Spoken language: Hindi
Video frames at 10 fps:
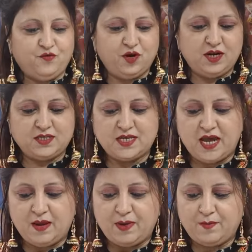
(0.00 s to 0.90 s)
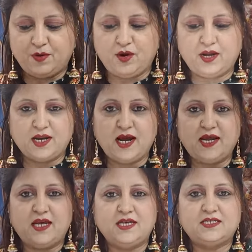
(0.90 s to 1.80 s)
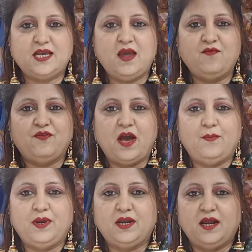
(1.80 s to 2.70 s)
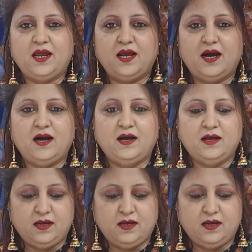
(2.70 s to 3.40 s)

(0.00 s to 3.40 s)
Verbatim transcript: फुल सेम एम्ब्रॉयडरी आएगी सेम फैब्रिक रहेगा